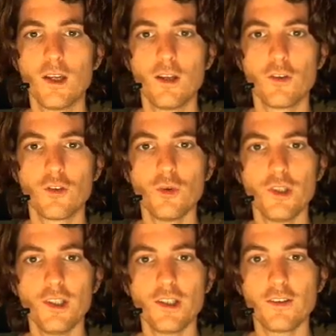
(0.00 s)
So,
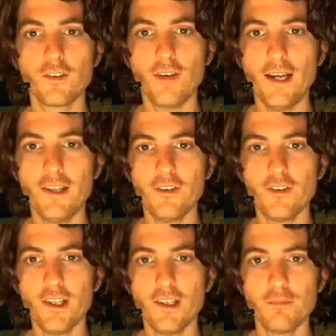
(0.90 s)
die zweite
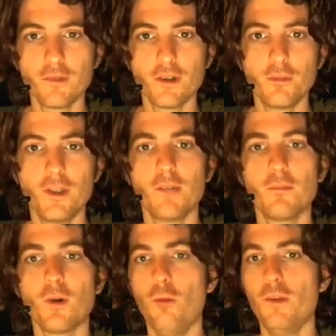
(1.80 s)
Szene mit
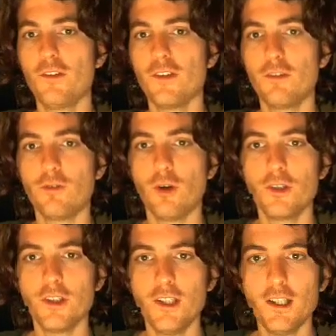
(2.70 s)
dem Robin ist ja die
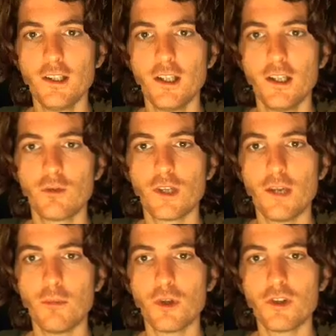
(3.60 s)
folgende hier, wo
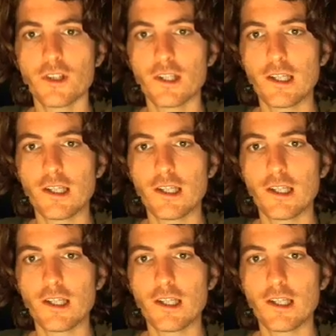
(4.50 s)
der Mund